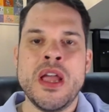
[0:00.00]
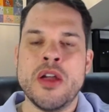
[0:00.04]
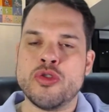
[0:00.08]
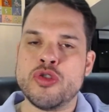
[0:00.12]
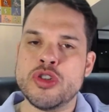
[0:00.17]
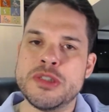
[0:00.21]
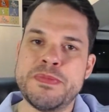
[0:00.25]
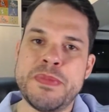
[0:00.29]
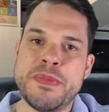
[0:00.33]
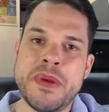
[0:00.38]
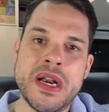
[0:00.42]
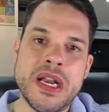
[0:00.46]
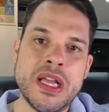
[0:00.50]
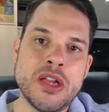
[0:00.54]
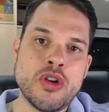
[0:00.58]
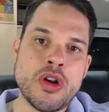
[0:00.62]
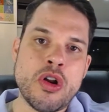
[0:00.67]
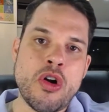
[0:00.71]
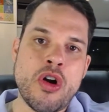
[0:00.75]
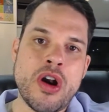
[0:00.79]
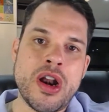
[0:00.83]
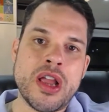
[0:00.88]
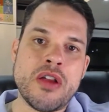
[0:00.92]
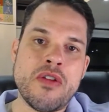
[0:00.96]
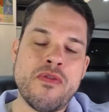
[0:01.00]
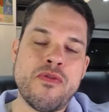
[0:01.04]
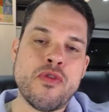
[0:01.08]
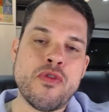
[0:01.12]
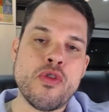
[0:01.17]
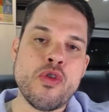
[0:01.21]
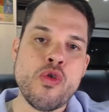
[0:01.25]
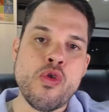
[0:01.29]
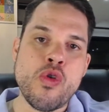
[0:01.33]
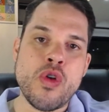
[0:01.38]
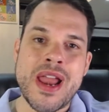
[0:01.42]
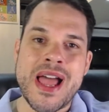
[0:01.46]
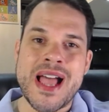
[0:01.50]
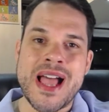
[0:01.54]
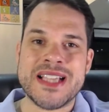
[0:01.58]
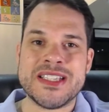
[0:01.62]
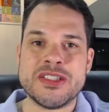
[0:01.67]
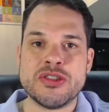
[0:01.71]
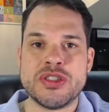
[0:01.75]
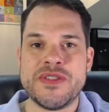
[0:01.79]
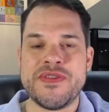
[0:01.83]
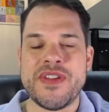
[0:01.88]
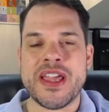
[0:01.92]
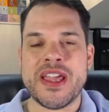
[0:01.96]
Eu estou esperando na hora que eu for rolar,
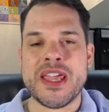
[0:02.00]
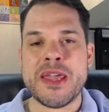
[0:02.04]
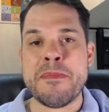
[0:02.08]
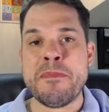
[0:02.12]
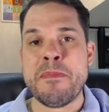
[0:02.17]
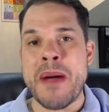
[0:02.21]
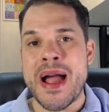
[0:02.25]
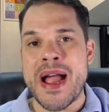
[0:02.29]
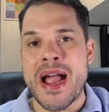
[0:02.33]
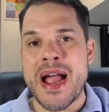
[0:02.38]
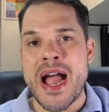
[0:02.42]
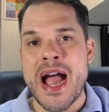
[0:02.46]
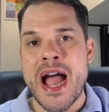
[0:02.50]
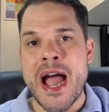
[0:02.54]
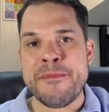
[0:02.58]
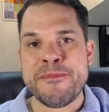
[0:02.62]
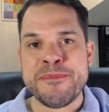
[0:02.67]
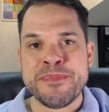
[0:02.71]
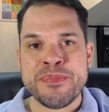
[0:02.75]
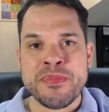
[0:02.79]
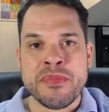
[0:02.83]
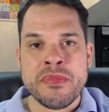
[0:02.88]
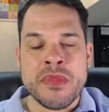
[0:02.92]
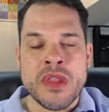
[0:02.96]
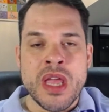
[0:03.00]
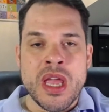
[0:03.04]
se eu tiver que pagar,